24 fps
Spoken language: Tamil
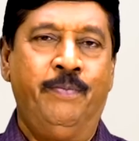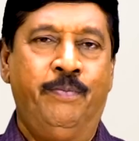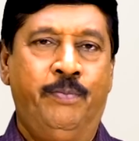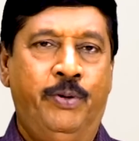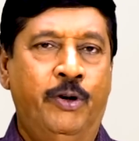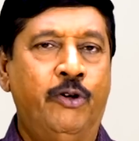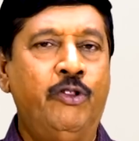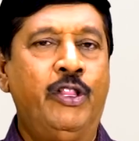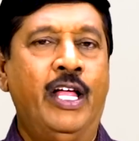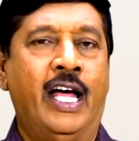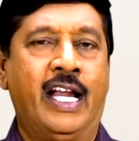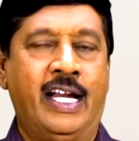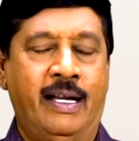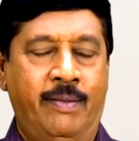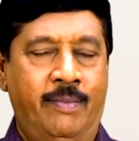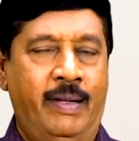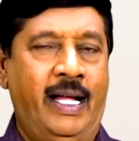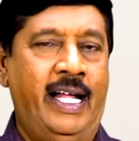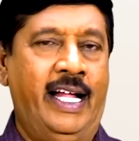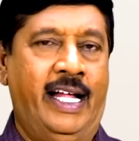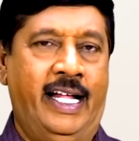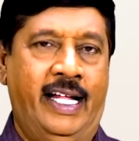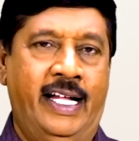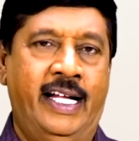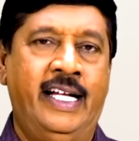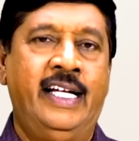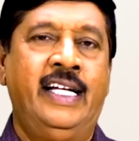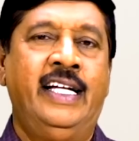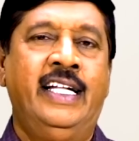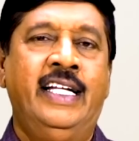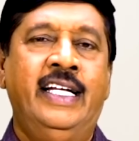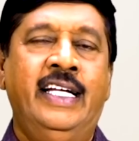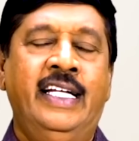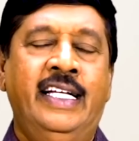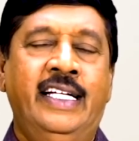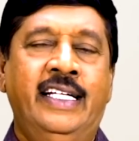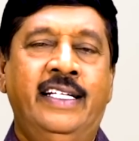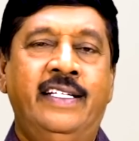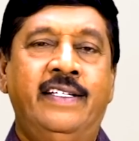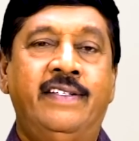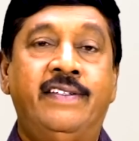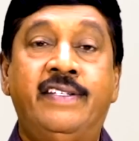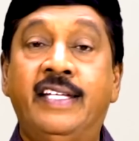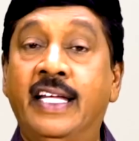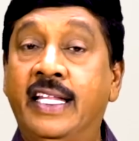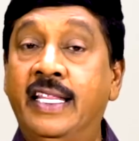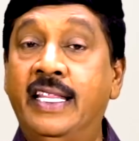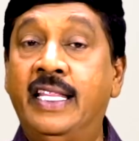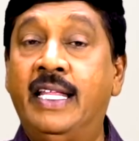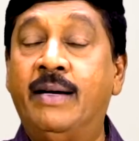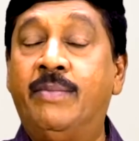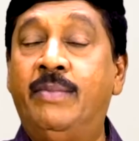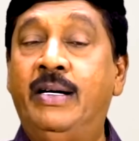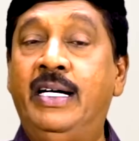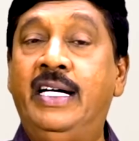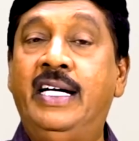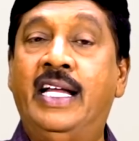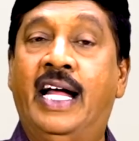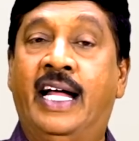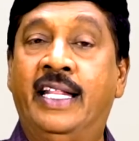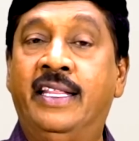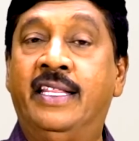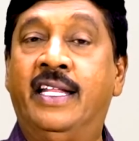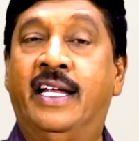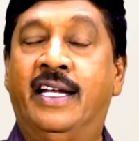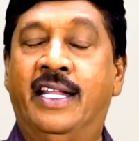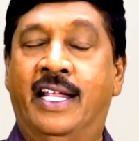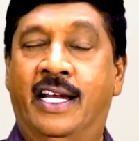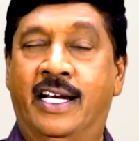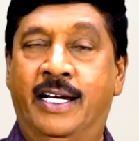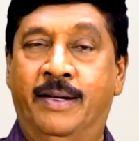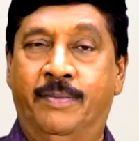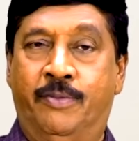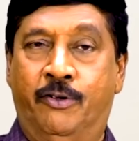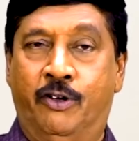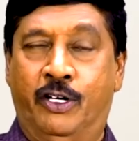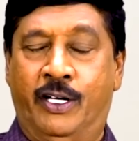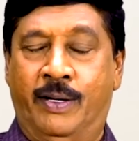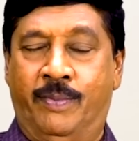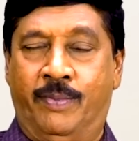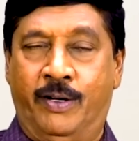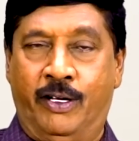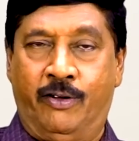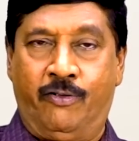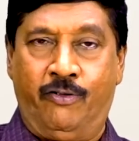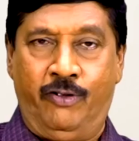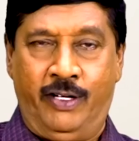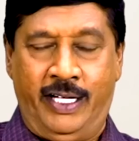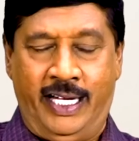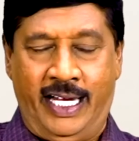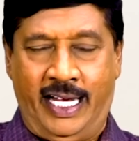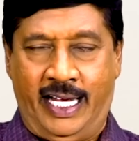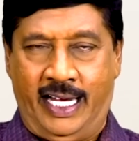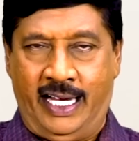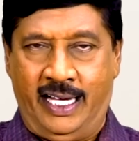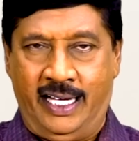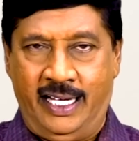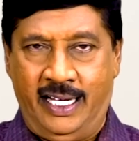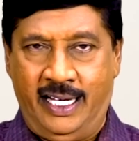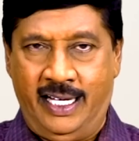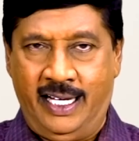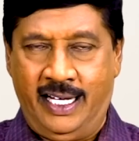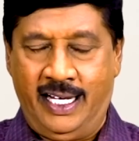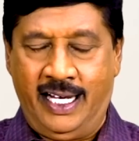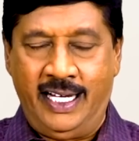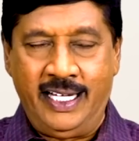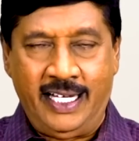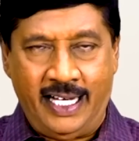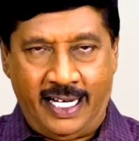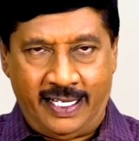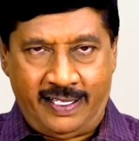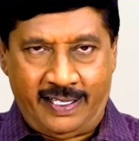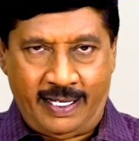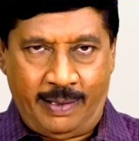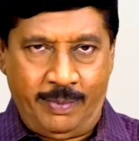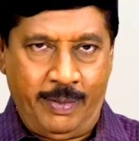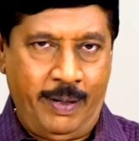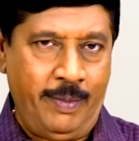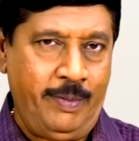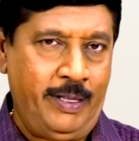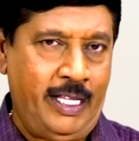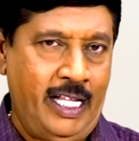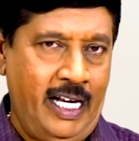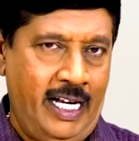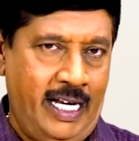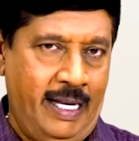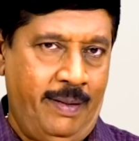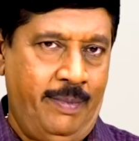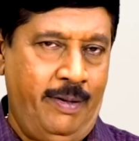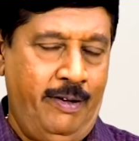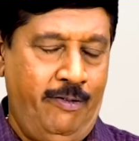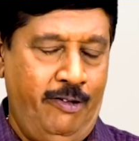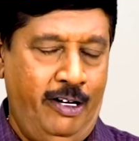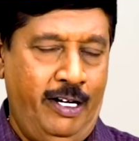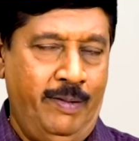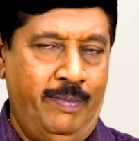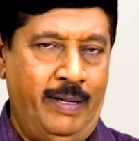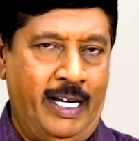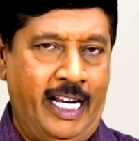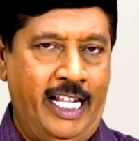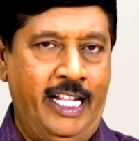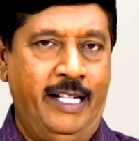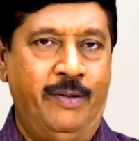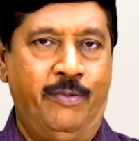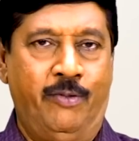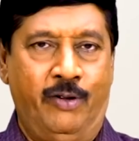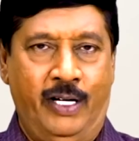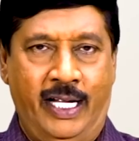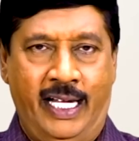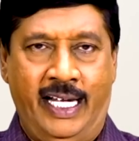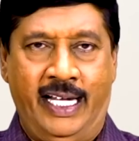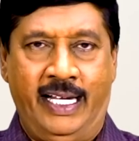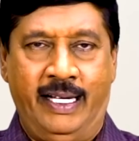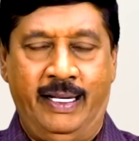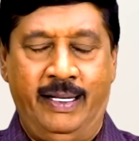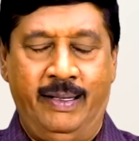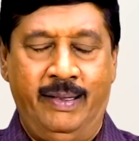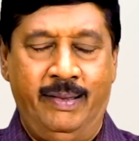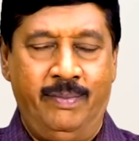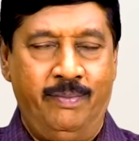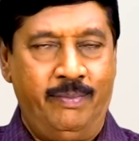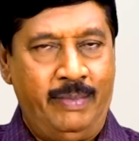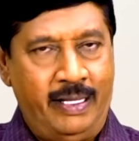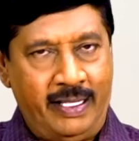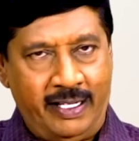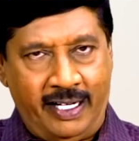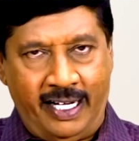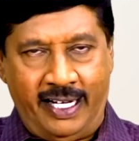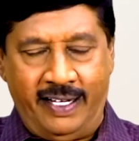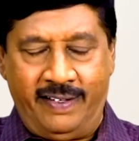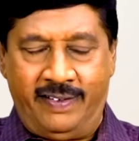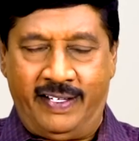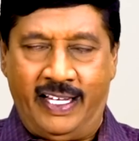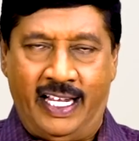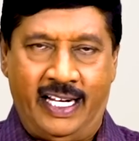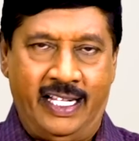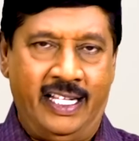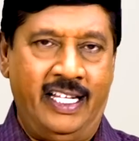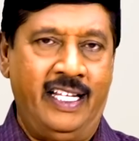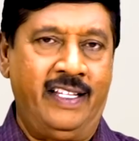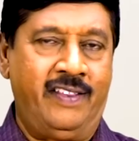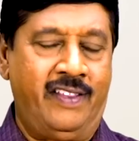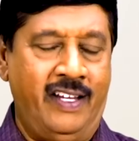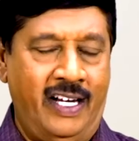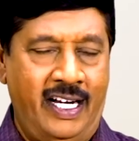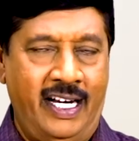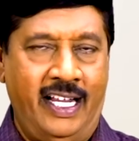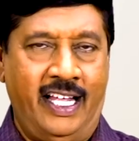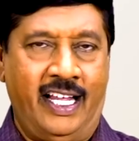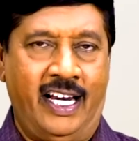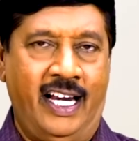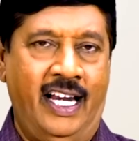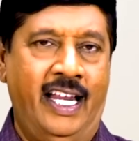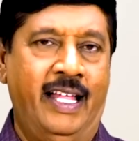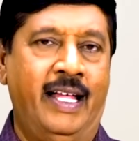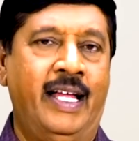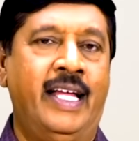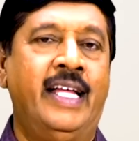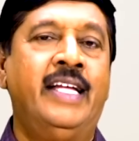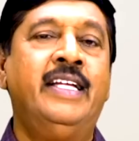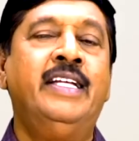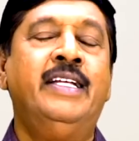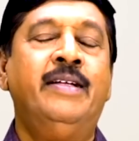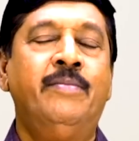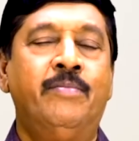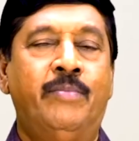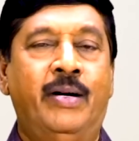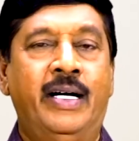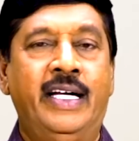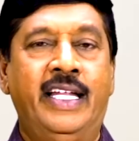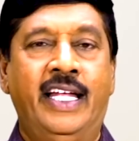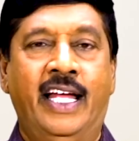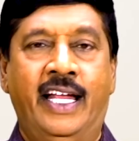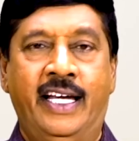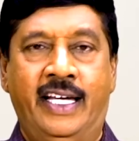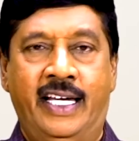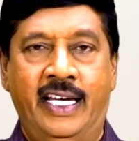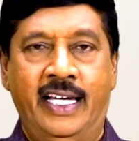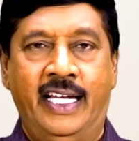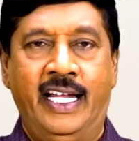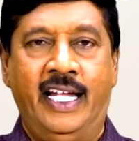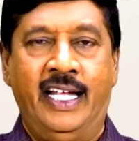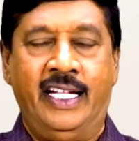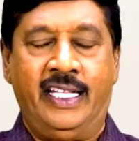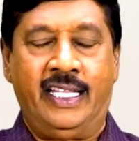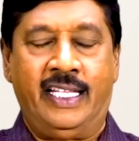இப்போ உதாரணமாக செந்தமிழ் அந்தணர்னு போற்றப்படக்கூடிய ஐயா சமீபத்தில் நம்மை விட்டு மறைந்து போன மதுரையை சார்ந்த திருநகரில் பணியாற்றிய